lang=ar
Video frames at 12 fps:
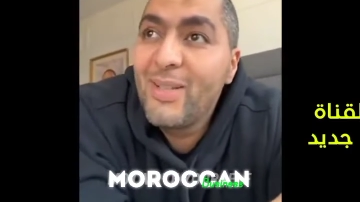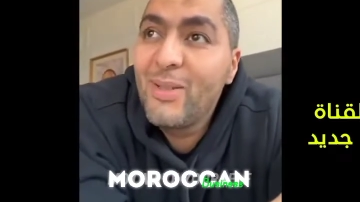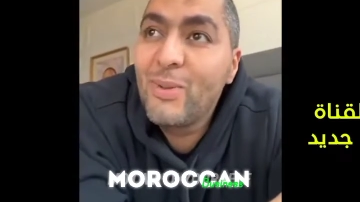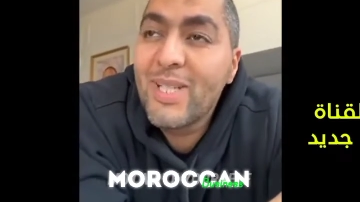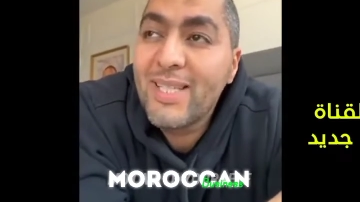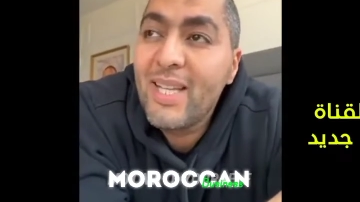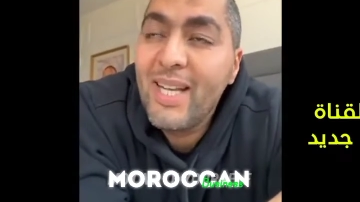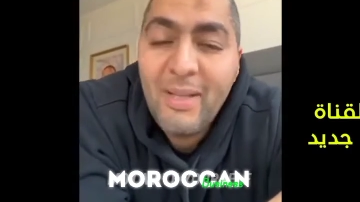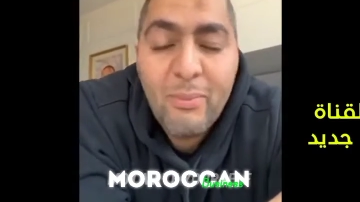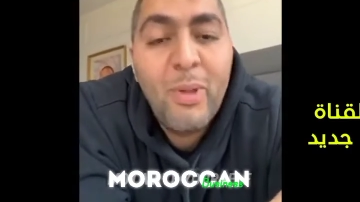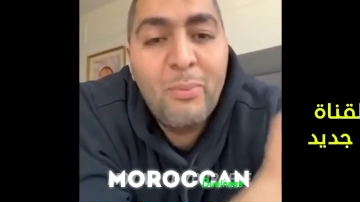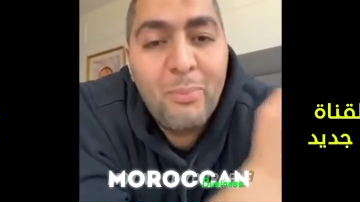ولا صراحه
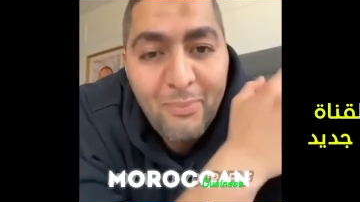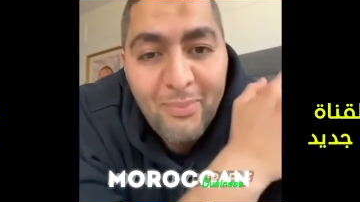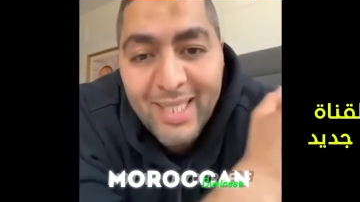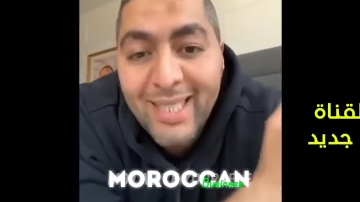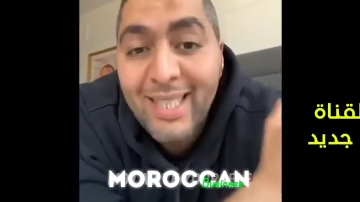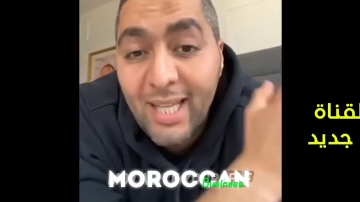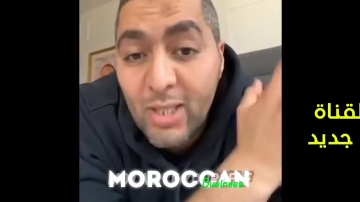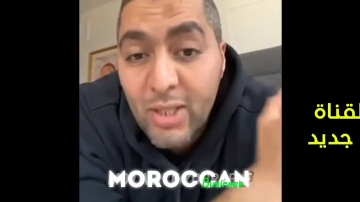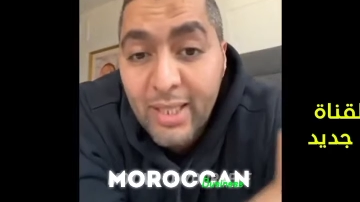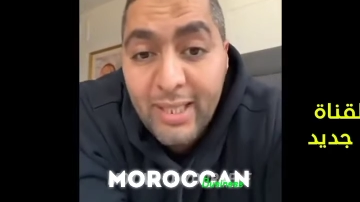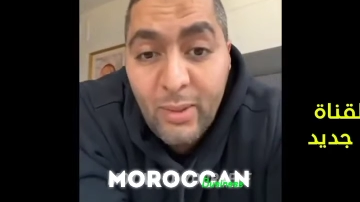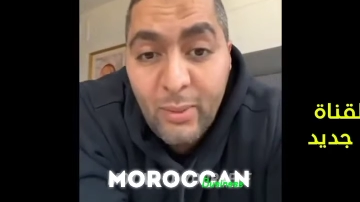المهم كتدخل
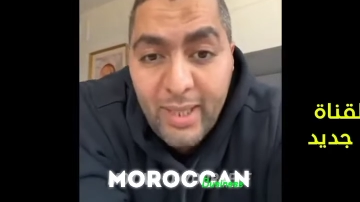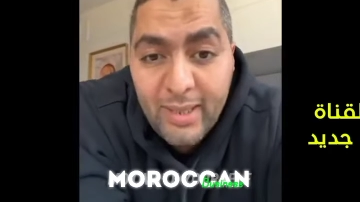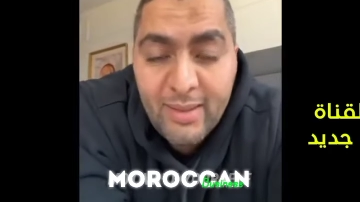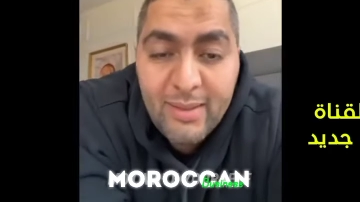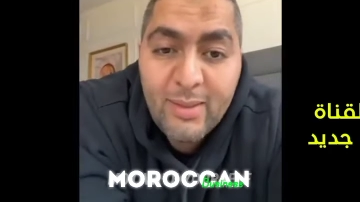شكل الواحد